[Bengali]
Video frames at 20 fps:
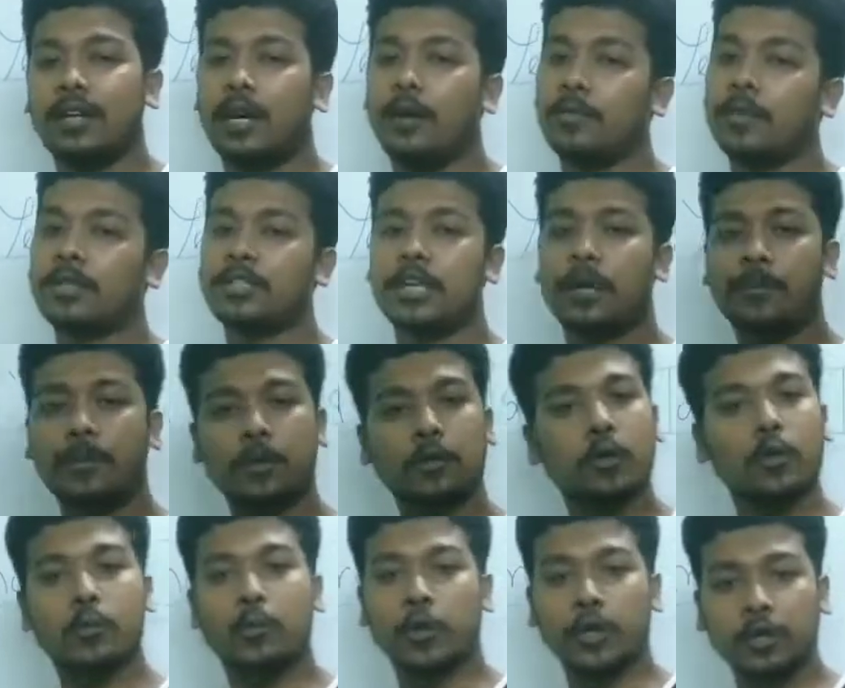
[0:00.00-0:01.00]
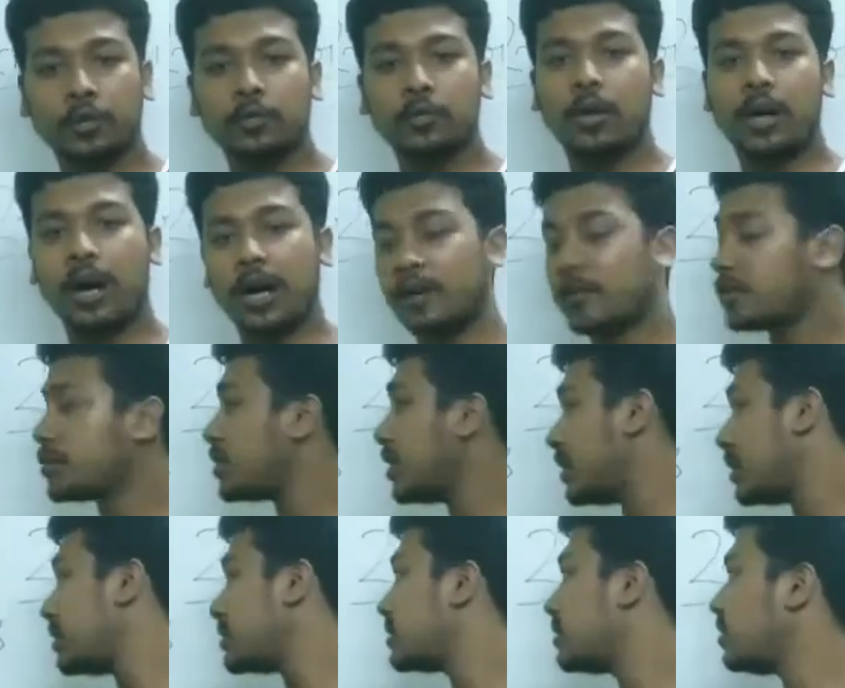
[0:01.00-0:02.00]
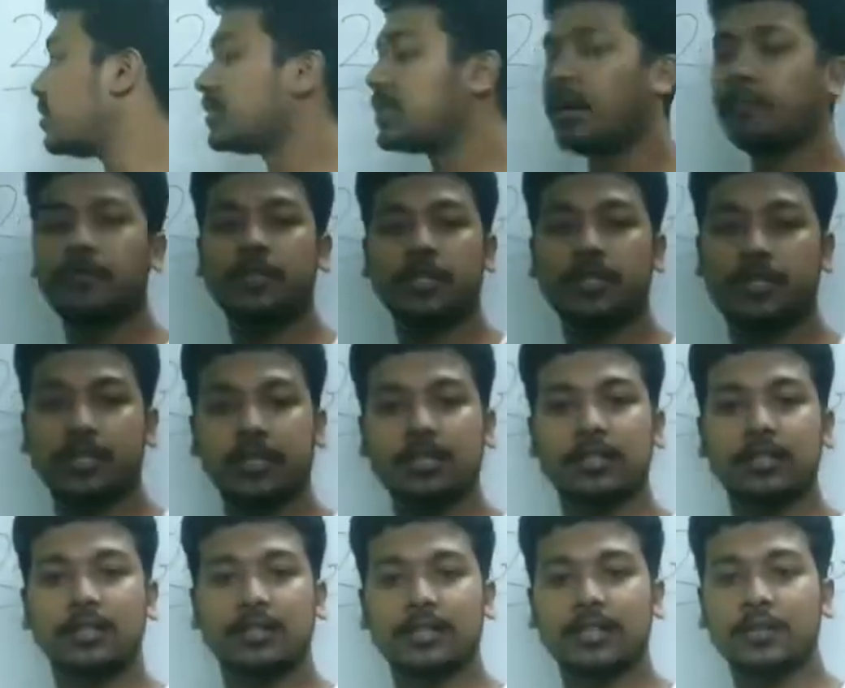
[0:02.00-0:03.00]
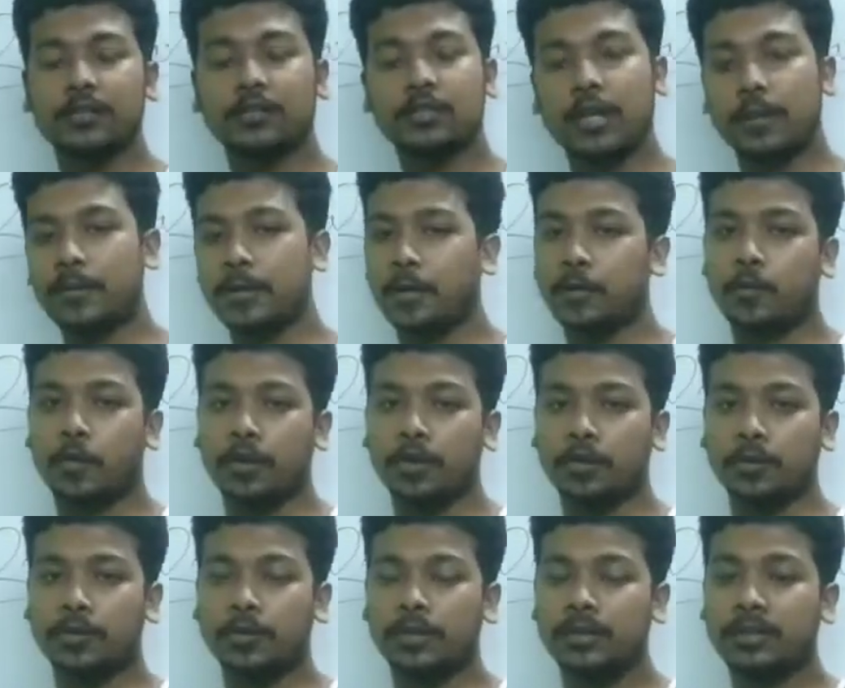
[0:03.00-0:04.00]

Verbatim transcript: আমরা চ্যাপ্টারগুলো পড়ে নেব হাইড্রোস্ট্যাটিক্স সাবজেক্টার কিছু চ্যাপ্টার পড়ে নেব